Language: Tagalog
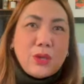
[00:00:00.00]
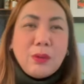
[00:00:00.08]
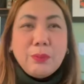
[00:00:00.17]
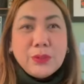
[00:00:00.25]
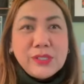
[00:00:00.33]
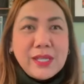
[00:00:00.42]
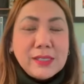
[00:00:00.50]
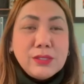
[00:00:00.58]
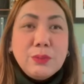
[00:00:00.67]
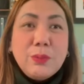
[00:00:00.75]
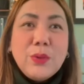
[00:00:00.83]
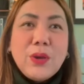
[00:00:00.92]
So, ang
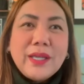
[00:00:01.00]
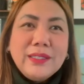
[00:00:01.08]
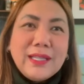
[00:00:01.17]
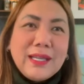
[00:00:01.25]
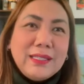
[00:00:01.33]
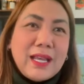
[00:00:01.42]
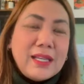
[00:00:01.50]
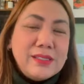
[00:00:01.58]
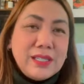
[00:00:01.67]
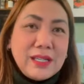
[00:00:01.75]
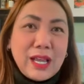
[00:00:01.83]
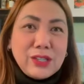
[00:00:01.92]
proseso po ay
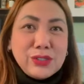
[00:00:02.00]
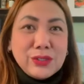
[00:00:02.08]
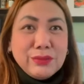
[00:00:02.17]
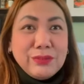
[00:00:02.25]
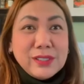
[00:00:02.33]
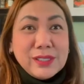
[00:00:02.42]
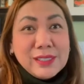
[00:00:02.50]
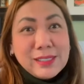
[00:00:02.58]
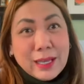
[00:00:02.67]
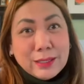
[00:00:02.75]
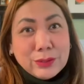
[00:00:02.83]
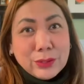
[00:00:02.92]
dadaan sa National Visa
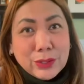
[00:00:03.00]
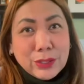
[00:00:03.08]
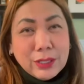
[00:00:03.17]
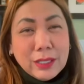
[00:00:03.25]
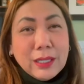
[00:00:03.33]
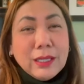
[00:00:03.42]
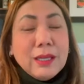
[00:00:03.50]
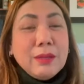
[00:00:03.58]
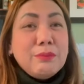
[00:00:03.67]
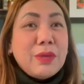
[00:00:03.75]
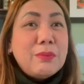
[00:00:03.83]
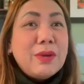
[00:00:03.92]
Center,
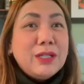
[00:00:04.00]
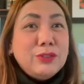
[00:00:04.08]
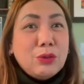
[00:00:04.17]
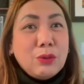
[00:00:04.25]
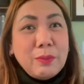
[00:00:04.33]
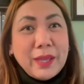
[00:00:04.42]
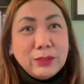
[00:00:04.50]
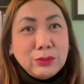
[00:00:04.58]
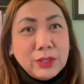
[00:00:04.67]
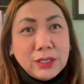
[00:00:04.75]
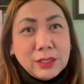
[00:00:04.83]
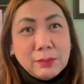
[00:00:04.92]
may mga
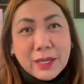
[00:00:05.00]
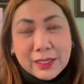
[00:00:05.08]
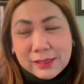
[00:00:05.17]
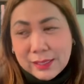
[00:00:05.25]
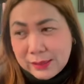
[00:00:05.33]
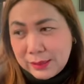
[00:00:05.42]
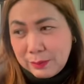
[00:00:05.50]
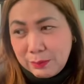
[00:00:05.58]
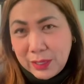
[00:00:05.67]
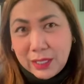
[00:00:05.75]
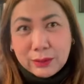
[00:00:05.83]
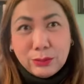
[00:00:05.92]
dokumento na namang
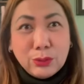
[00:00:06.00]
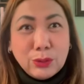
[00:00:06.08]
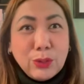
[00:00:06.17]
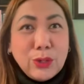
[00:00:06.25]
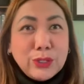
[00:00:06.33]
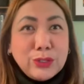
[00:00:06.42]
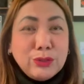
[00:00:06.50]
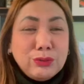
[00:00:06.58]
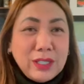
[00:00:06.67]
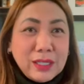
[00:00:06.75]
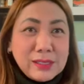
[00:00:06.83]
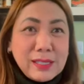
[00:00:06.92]
isasubmit doon,
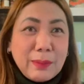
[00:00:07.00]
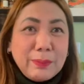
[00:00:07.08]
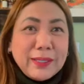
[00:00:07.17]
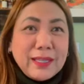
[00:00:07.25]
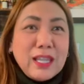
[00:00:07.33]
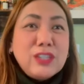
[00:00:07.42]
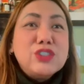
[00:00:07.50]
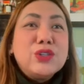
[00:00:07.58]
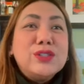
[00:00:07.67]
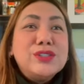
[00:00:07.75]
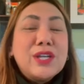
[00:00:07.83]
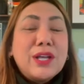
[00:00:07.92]
yung DS
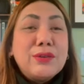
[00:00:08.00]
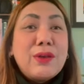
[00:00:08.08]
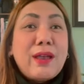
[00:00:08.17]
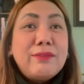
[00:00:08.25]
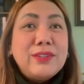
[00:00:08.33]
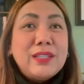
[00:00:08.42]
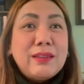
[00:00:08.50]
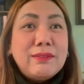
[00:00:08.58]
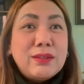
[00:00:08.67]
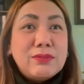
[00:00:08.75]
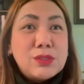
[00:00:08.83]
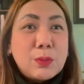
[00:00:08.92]
application, tsaka yung
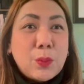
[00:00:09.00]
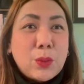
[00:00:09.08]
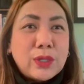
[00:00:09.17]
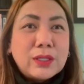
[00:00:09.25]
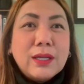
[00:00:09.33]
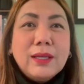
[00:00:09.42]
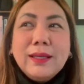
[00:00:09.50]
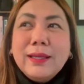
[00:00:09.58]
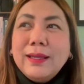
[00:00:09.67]
affidavit of support.